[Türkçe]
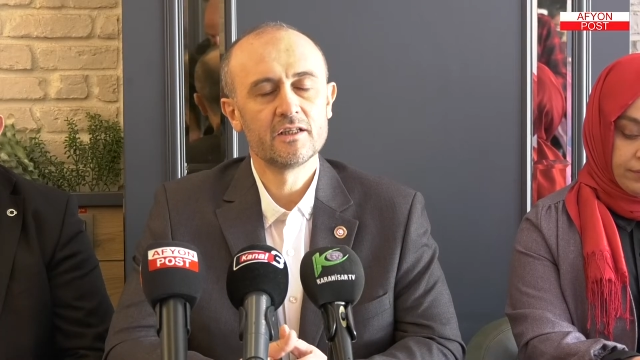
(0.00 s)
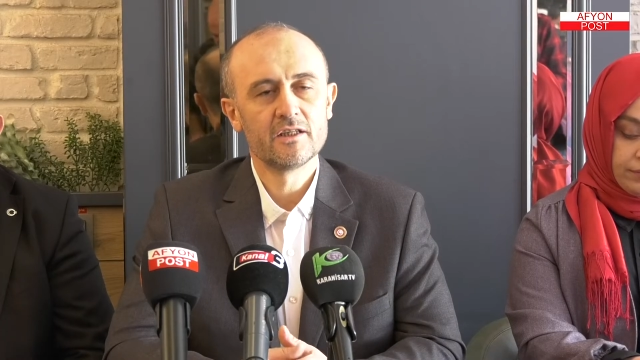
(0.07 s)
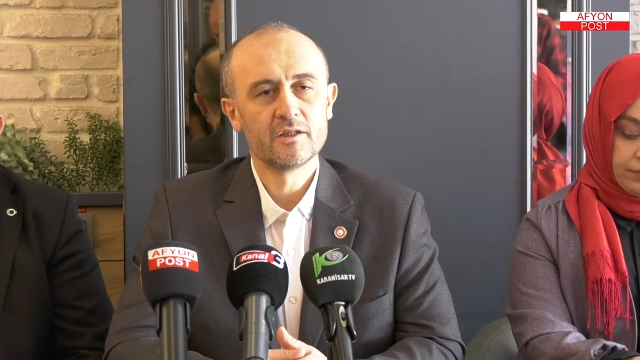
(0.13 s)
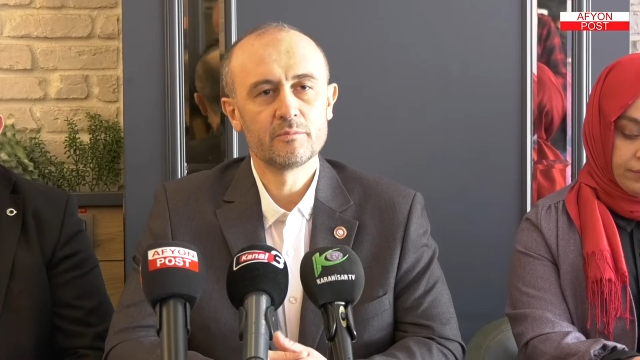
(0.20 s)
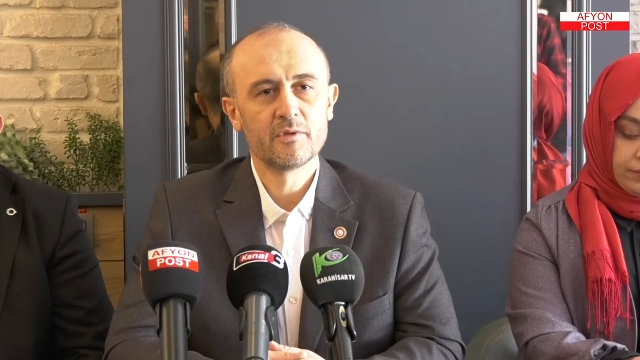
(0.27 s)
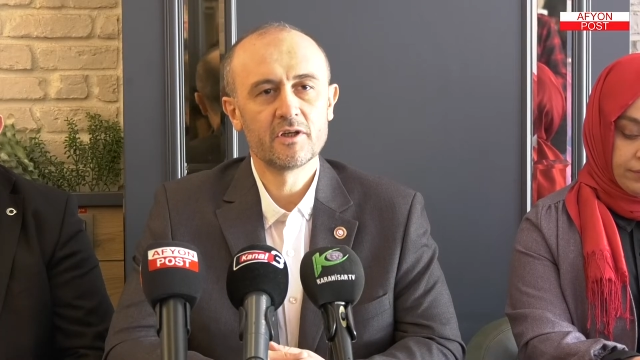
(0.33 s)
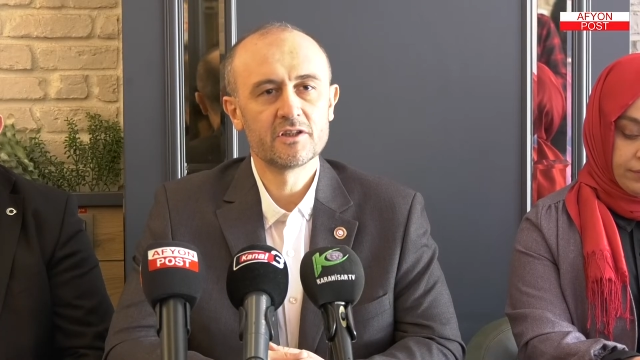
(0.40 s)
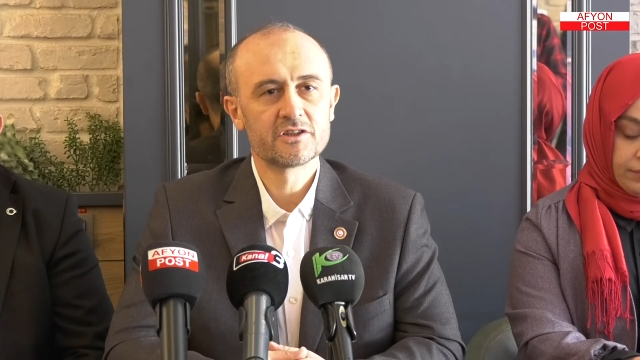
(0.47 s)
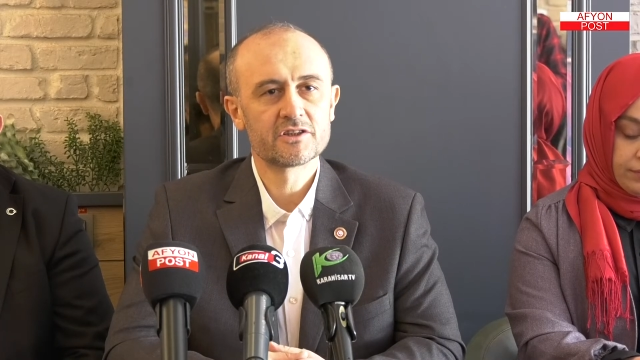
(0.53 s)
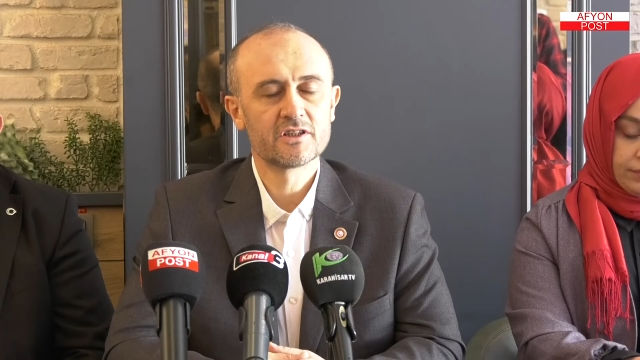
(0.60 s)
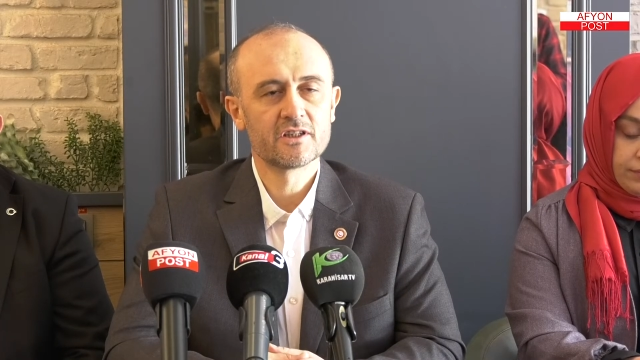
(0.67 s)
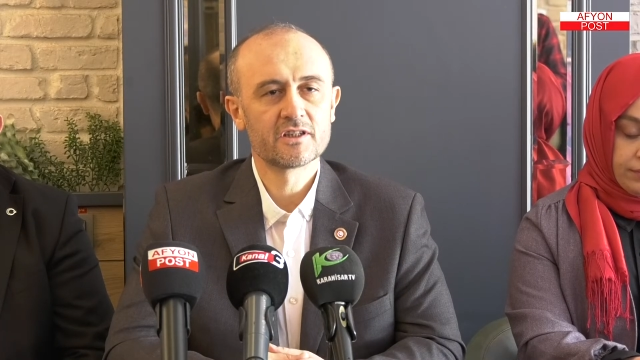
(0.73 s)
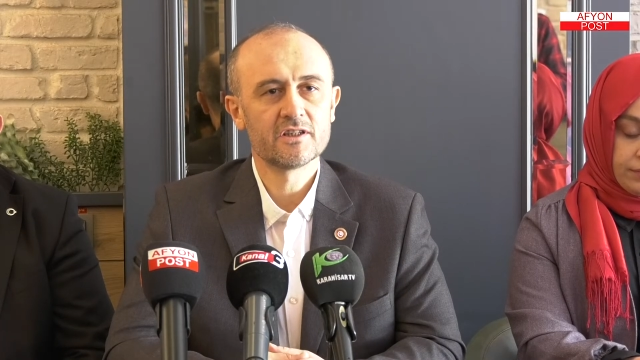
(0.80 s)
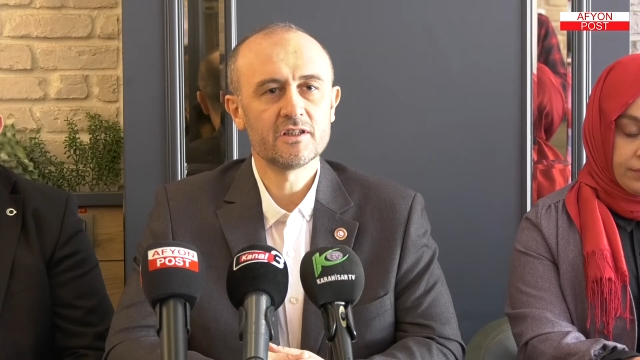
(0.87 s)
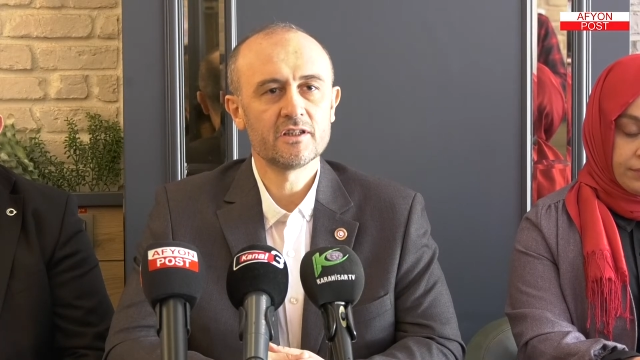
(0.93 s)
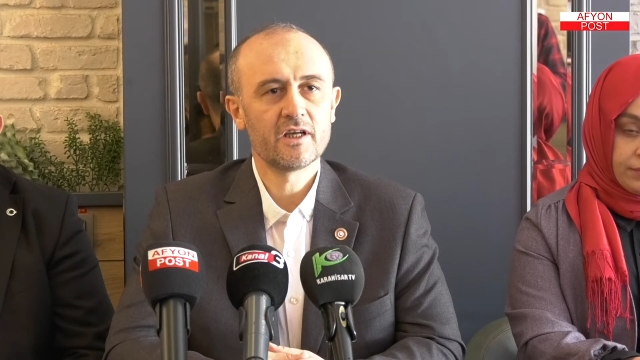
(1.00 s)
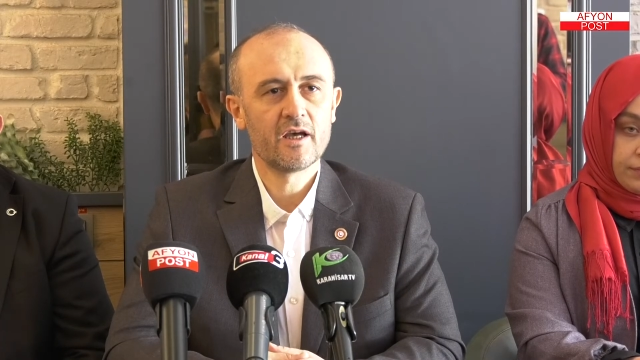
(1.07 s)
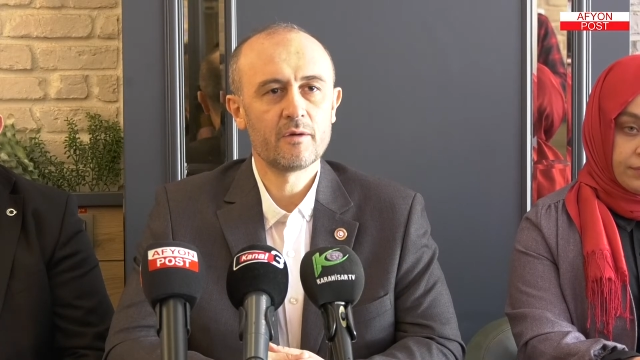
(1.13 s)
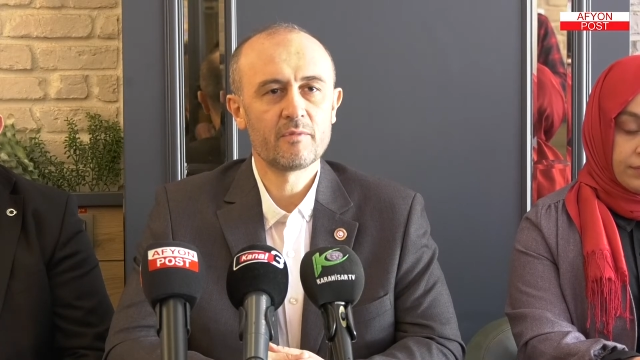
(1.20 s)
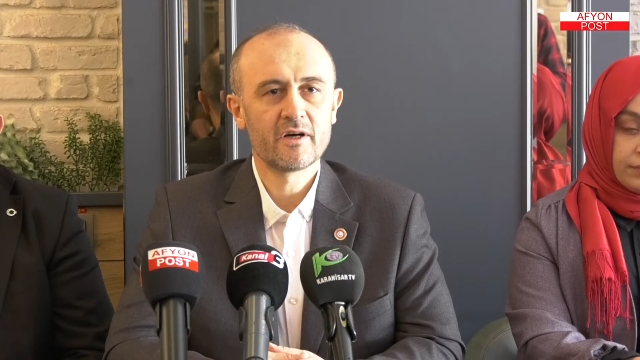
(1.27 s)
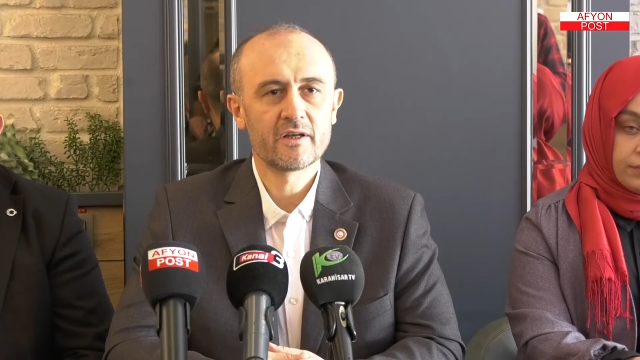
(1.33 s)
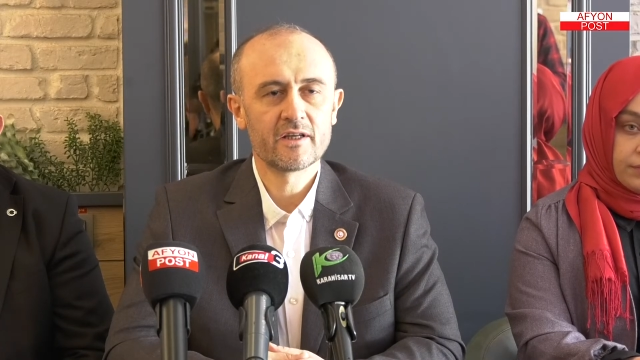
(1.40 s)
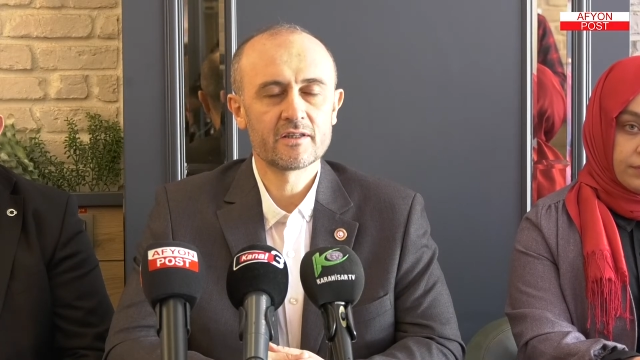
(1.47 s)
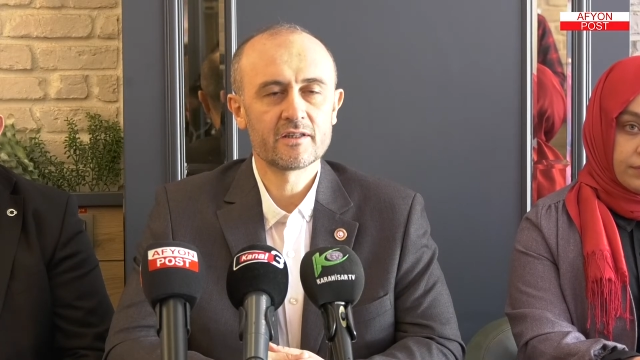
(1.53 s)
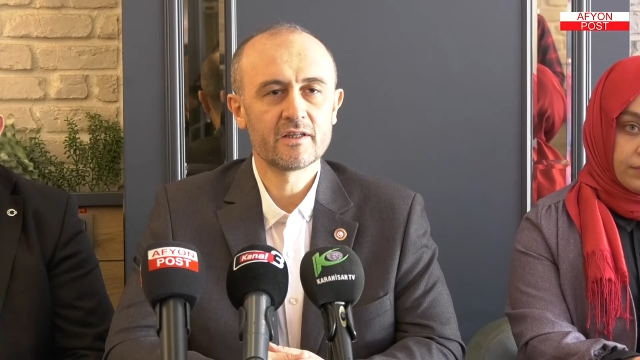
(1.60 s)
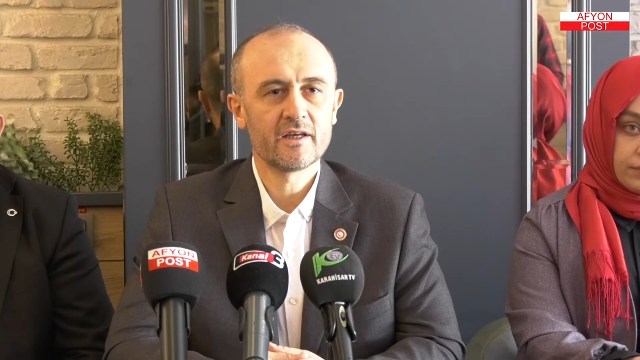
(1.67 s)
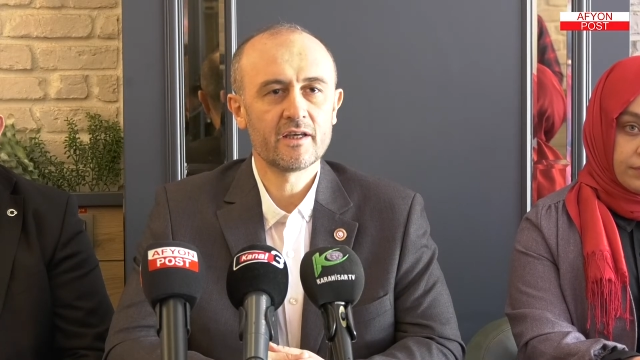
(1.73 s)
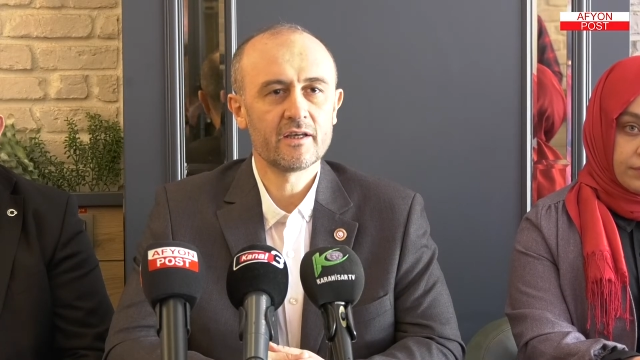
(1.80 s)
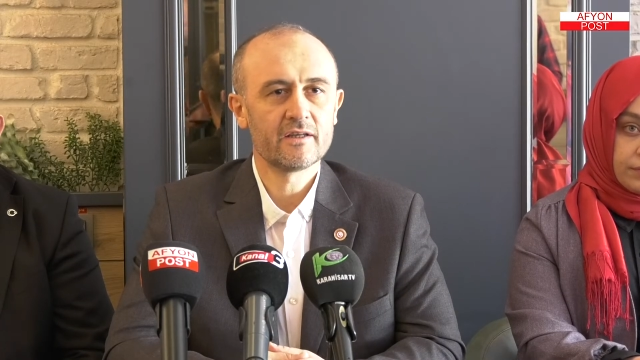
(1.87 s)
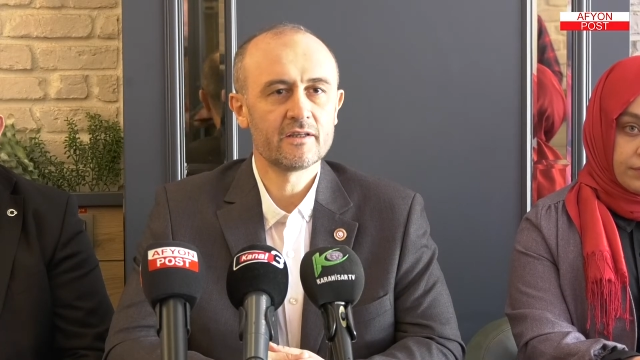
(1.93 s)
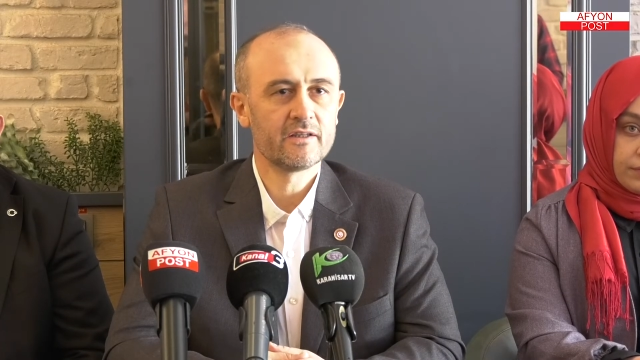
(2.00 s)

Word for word: e, bağışları, emaneti